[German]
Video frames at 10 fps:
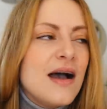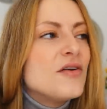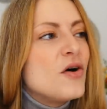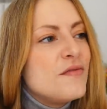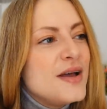Ja,
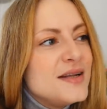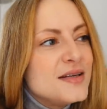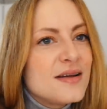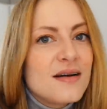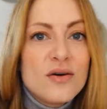und auch wenn
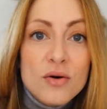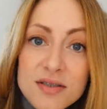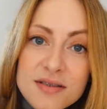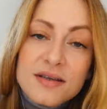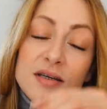dieser
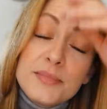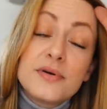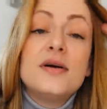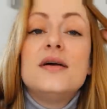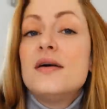Kurztrip
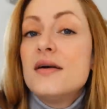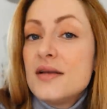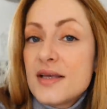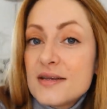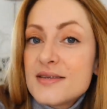
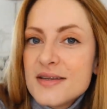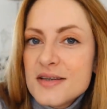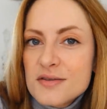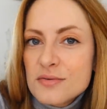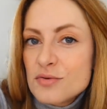jetzt
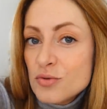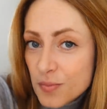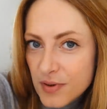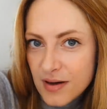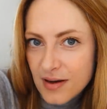nicht so
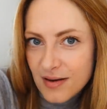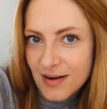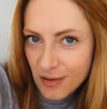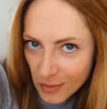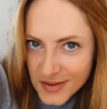
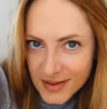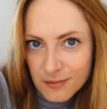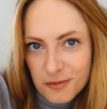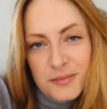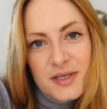super
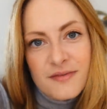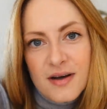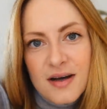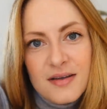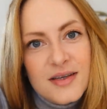erholsam für mich
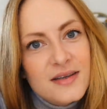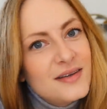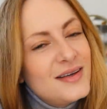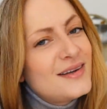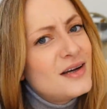war,
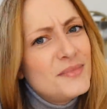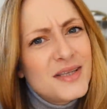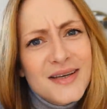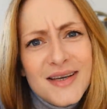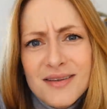denn ich glaube,
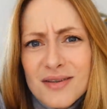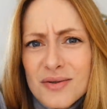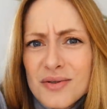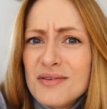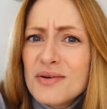mit
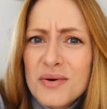Kind und